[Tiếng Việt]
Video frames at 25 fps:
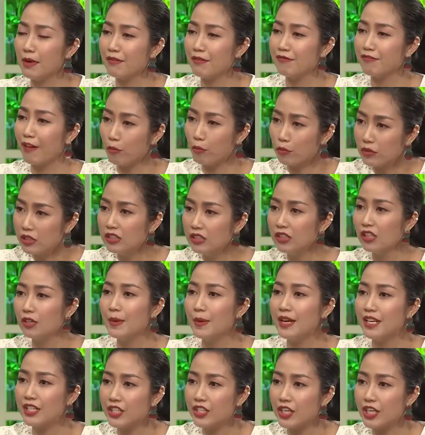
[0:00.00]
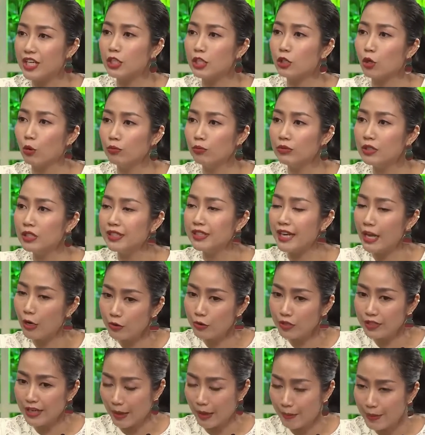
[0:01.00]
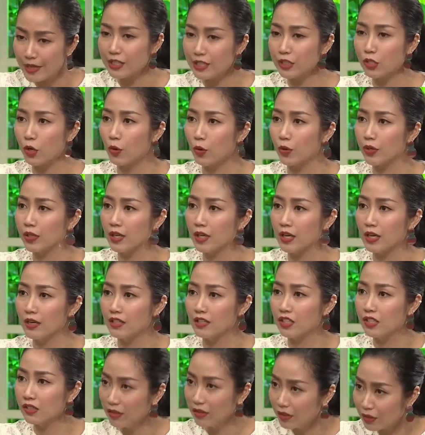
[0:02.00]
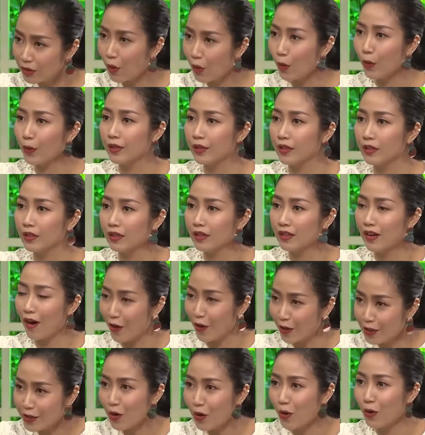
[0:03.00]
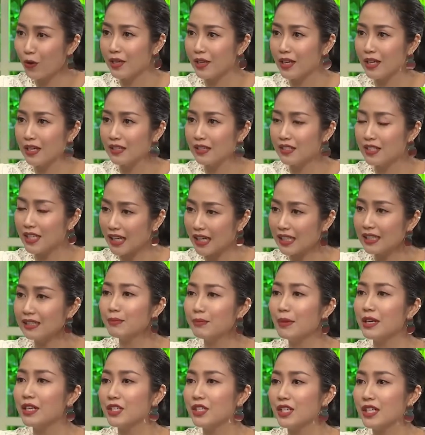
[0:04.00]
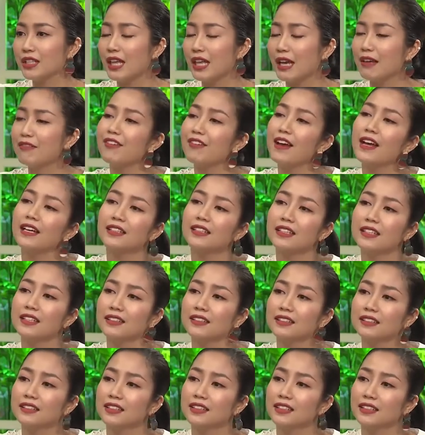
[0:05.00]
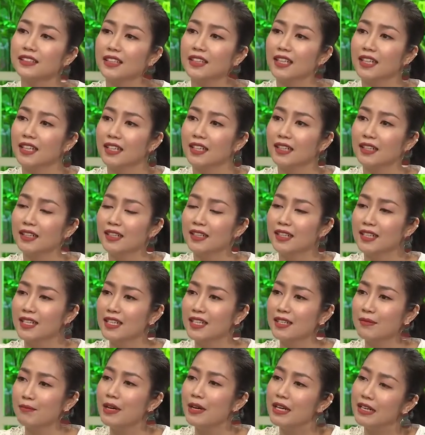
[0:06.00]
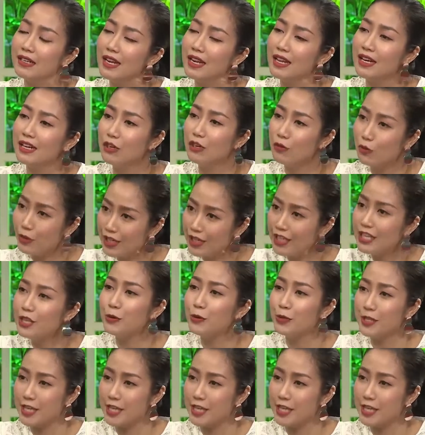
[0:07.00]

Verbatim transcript: mà phòng ngừa bệnh trĩ cũng như nếu như đã bị rồi, chữa rồi, khỏi rồi, tránh bệnh trĩ tái phát thì người à, bệnh nên lưu ý điều